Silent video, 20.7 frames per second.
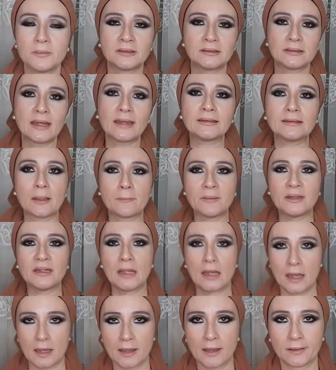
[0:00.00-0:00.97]
متاخده
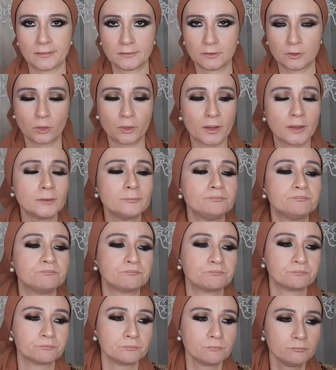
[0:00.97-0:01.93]
منها يعني اوكي
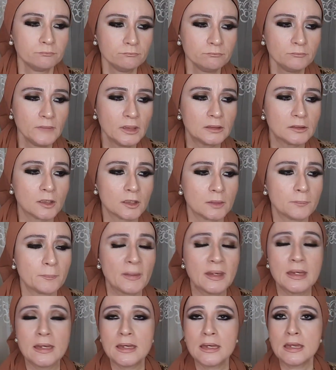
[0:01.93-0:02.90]
طيب
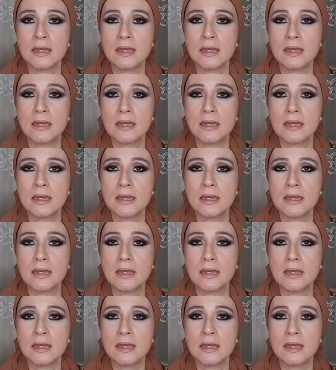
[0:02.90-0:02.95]
آه